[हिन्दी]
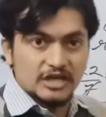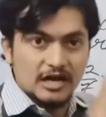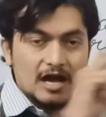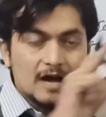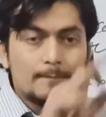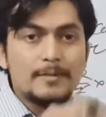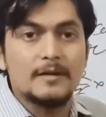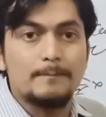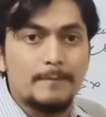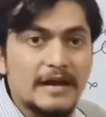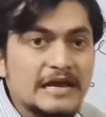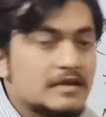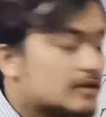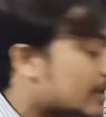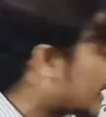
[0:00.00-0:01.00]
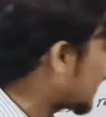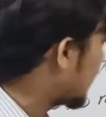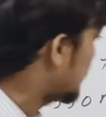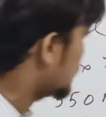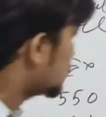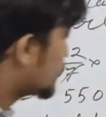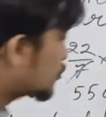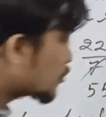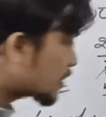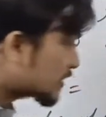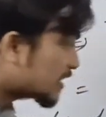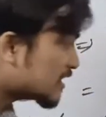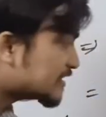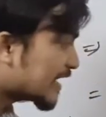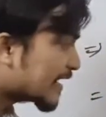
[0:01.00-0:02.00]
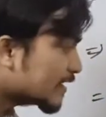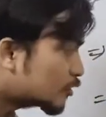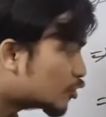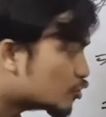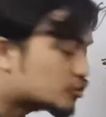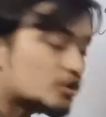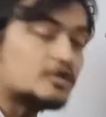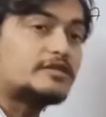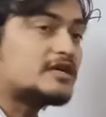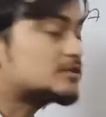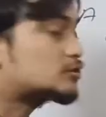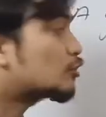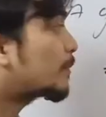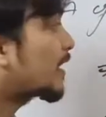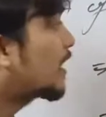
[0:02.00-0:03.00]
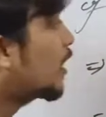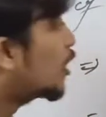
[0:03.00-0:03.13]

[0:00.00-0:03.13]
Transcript: जगह पर पेंट करेंगे तो कितना जाएगा दो सौ दस रुपए